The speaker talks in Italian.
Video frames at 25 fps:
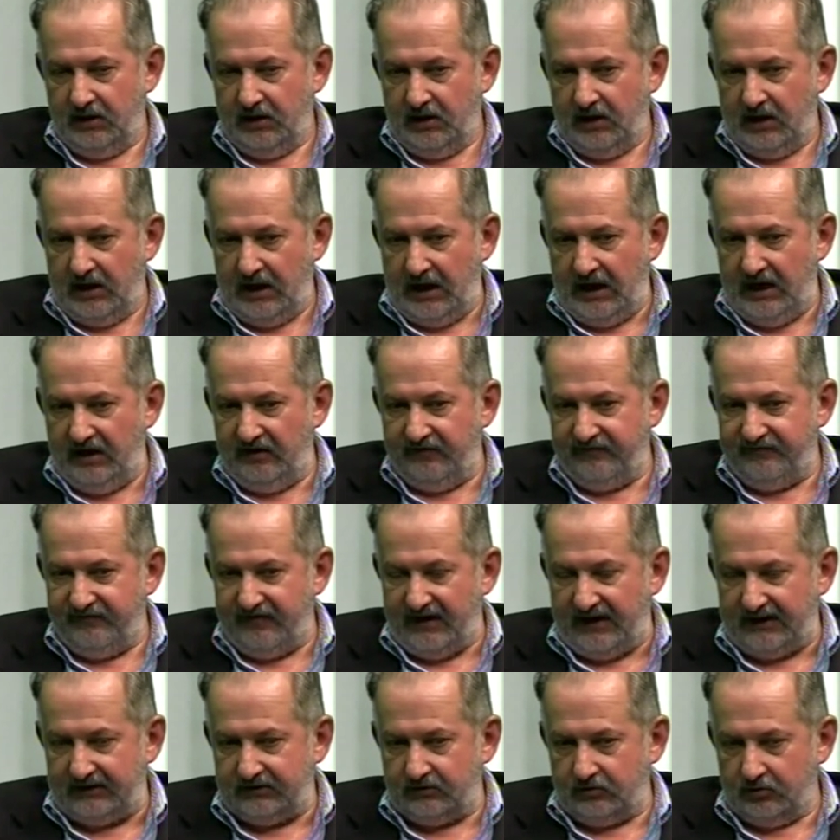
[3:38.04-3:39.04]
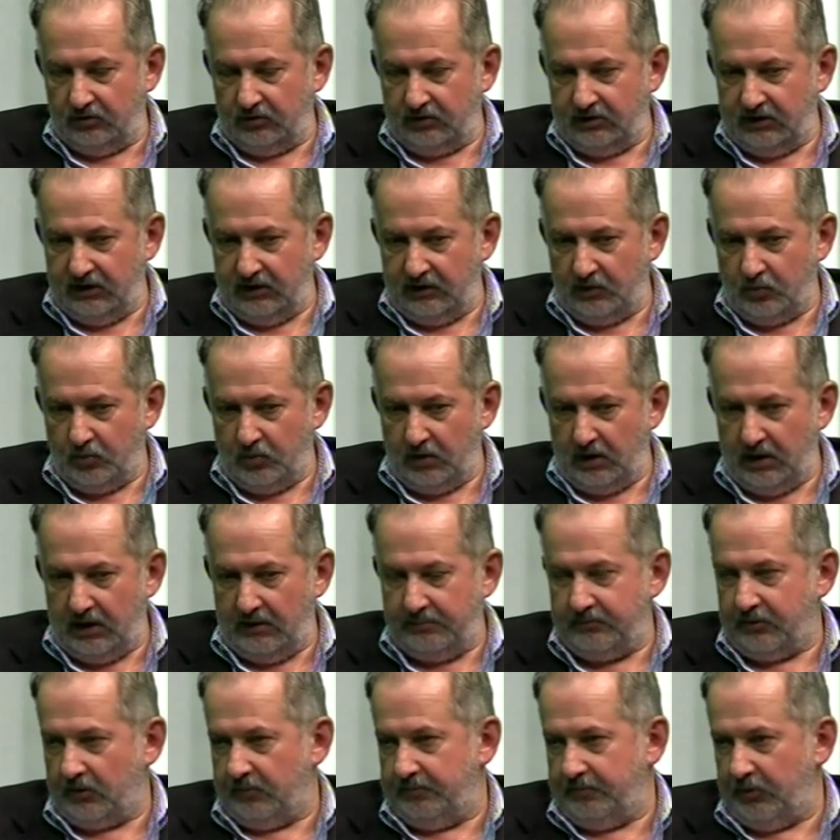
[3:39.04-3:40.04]
è il fatto che quella
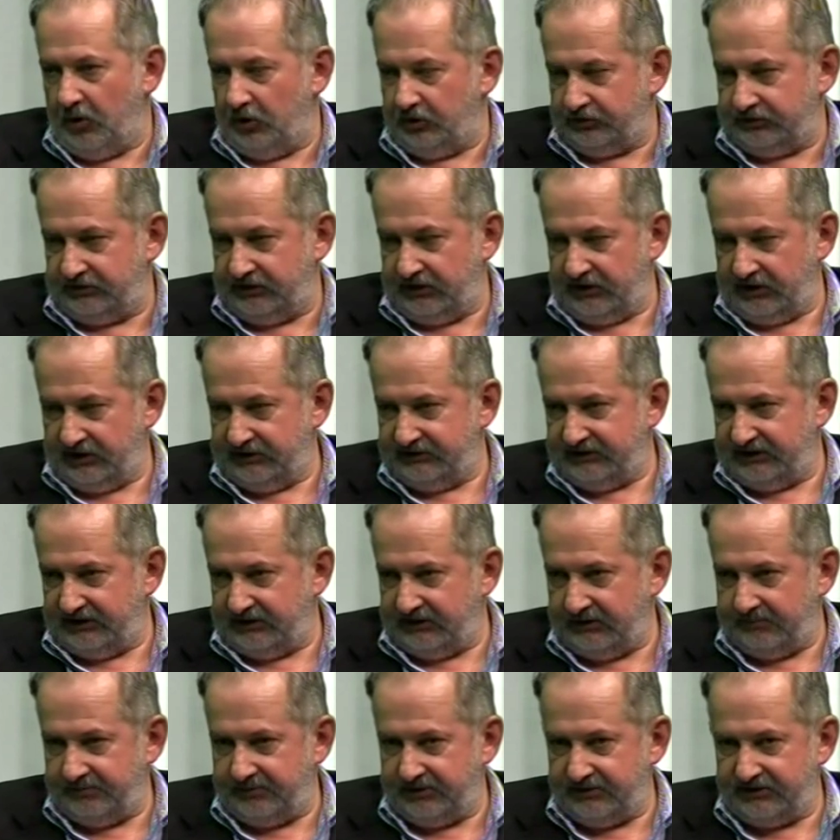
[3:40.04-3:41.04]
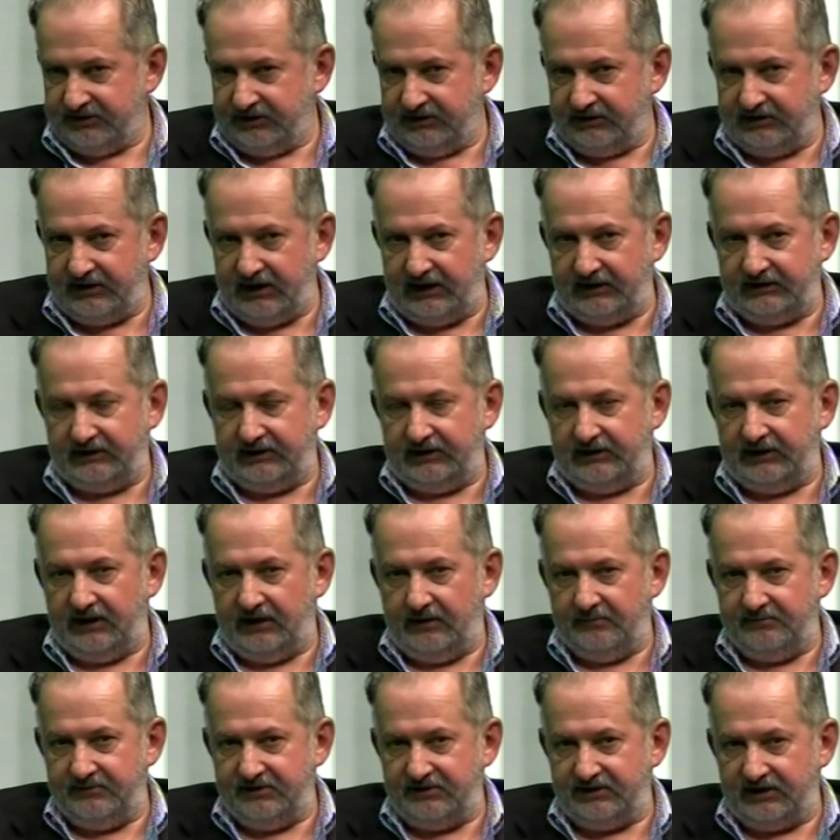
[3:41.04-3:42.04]
proposta che è stata presentata
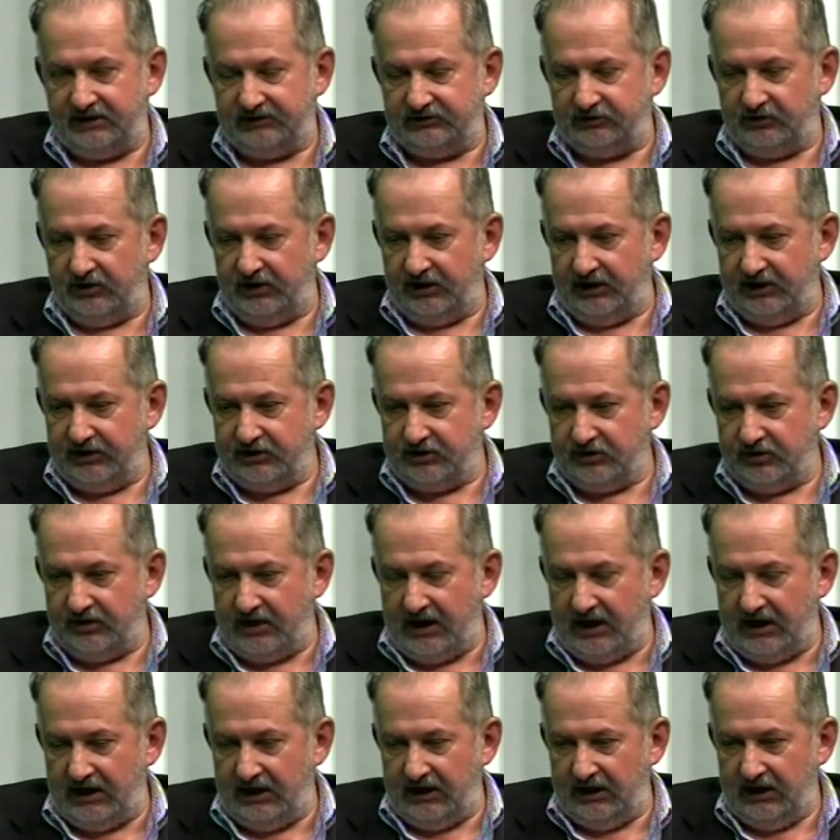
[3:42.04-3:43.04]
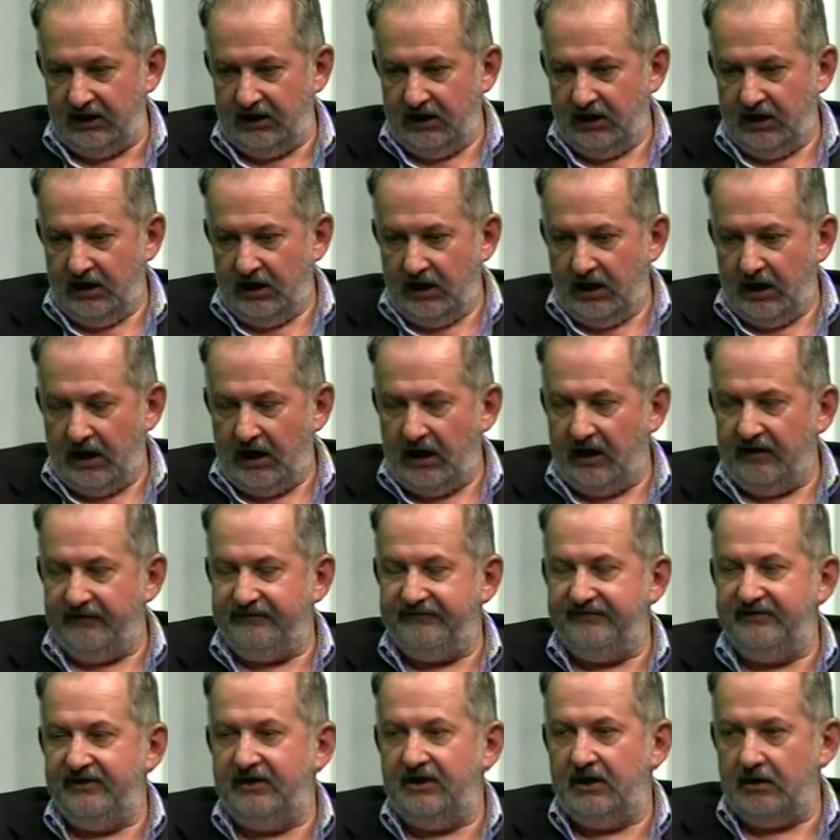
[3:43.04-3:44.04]
dall'amministrazione regionale ha
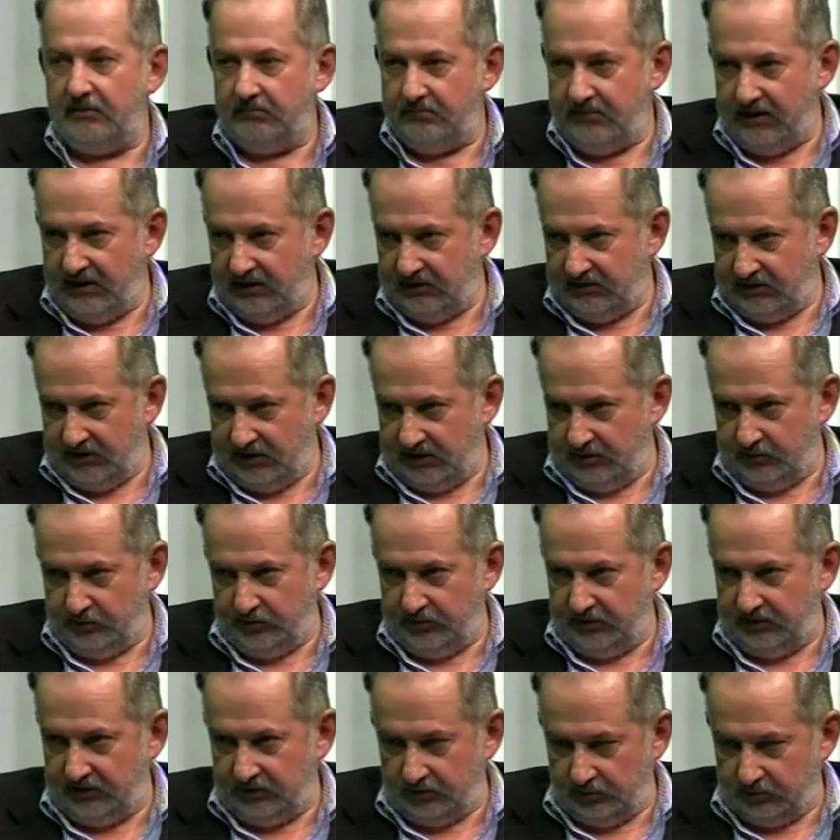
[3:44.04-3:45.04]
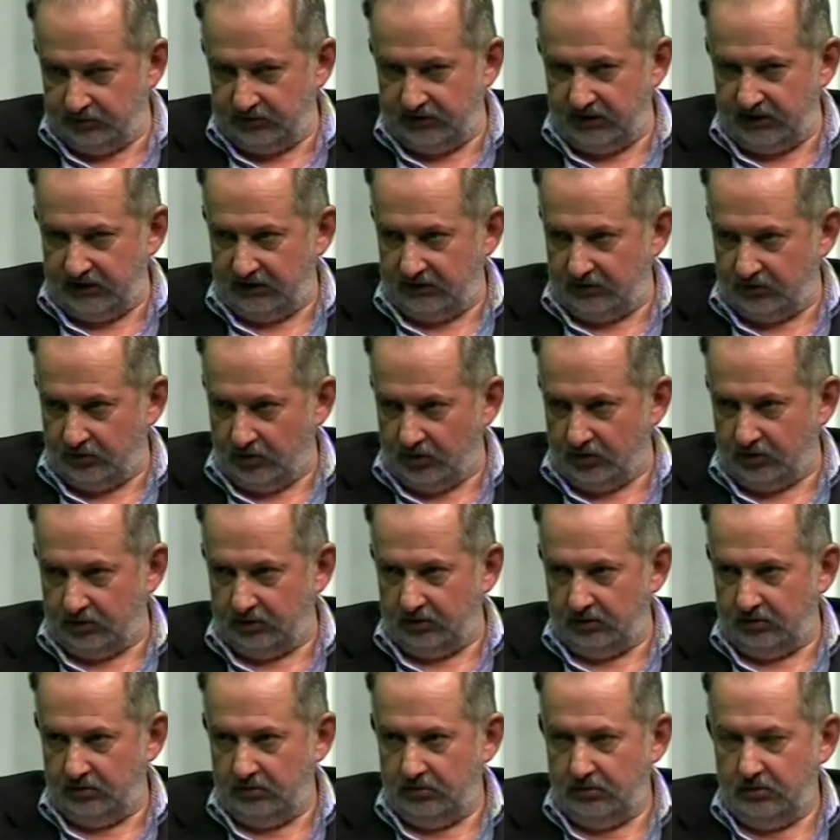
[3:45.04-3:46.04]
finalmente riunito un
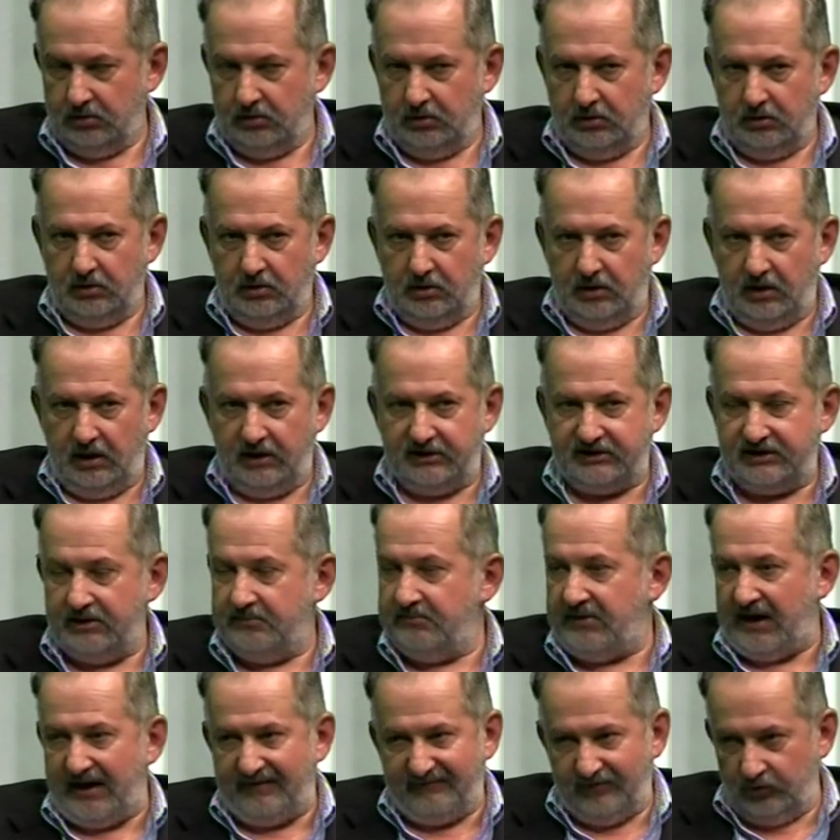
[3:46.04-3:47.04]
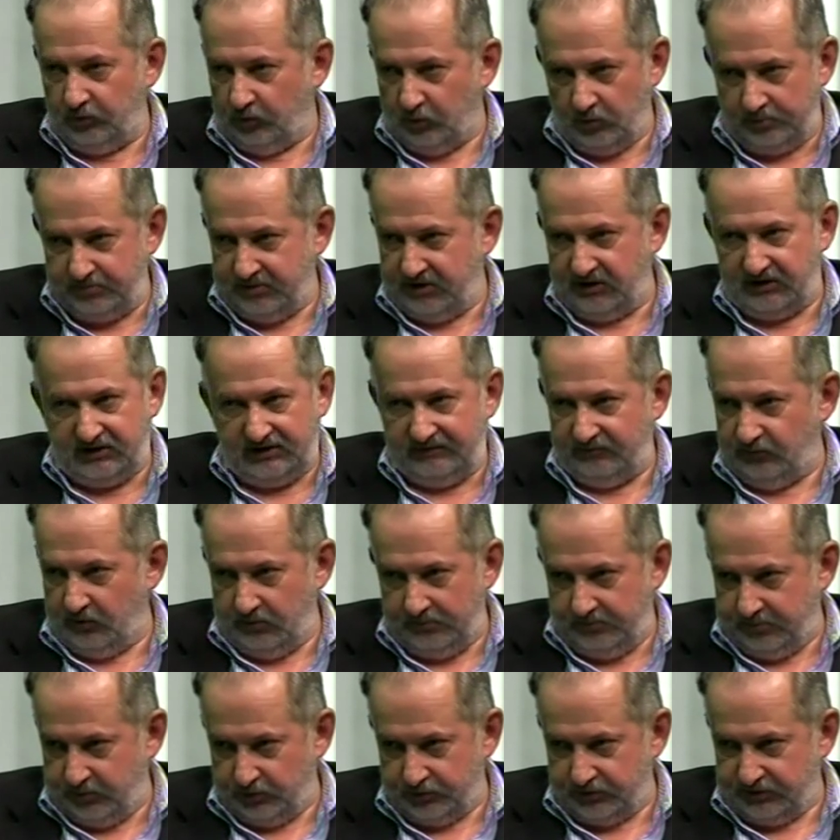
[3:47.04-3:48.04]
territorio e sembrava un obiettivo
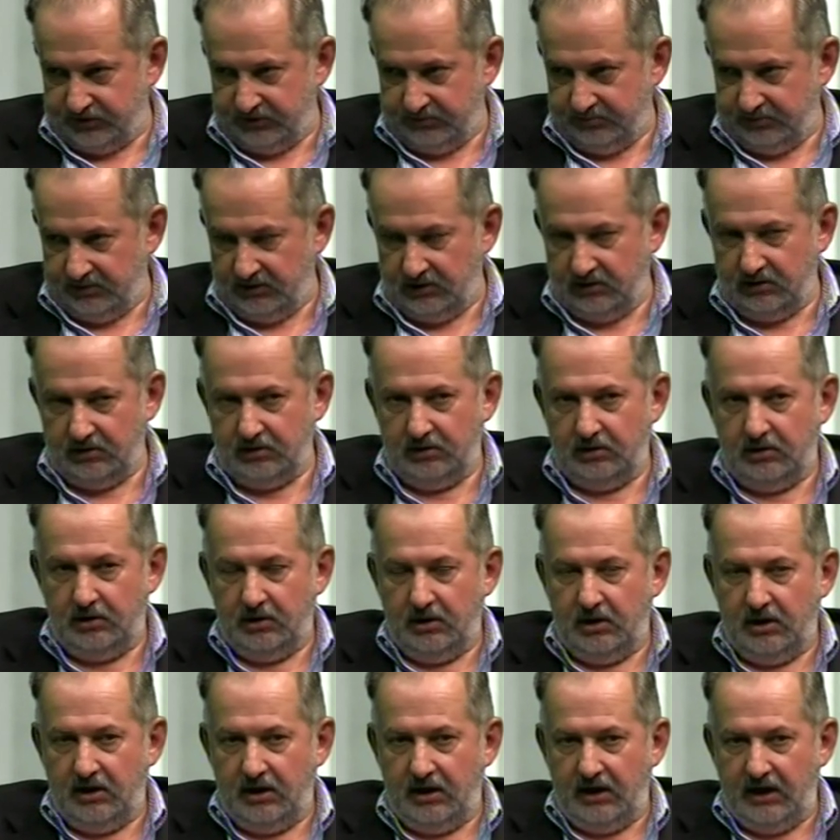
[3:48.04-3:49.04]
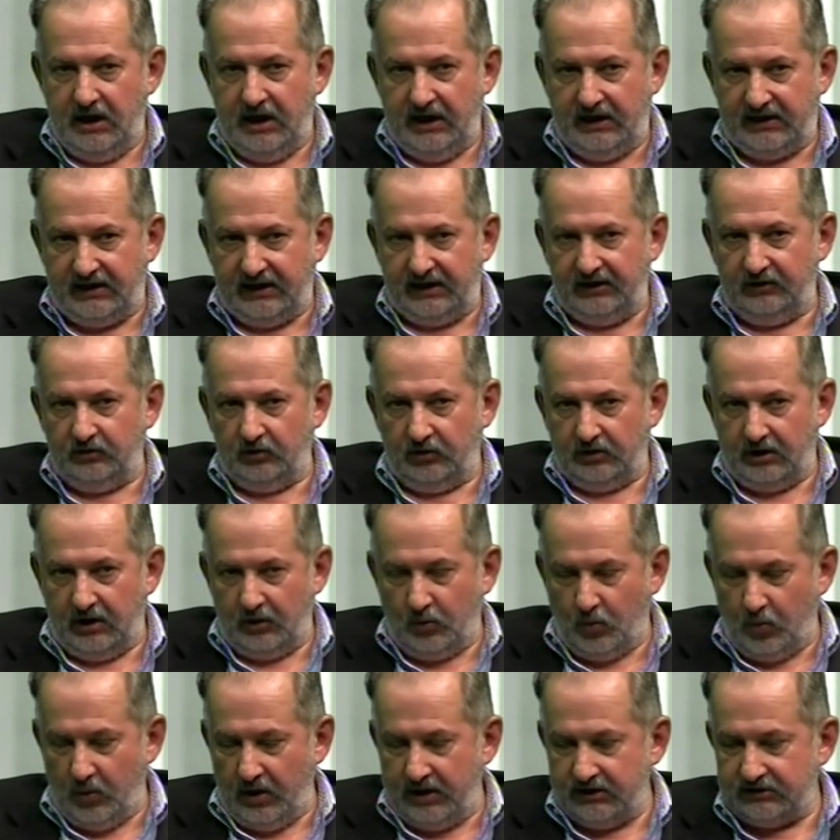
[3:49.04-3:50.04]
impossibile. Sì. E credo che
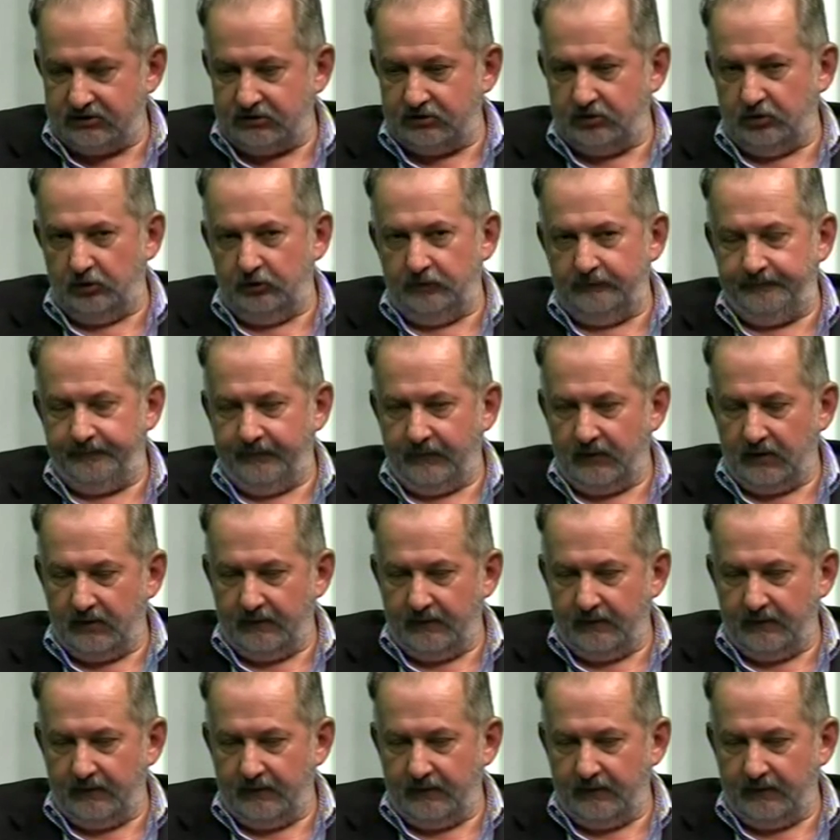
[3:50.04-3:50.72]
questo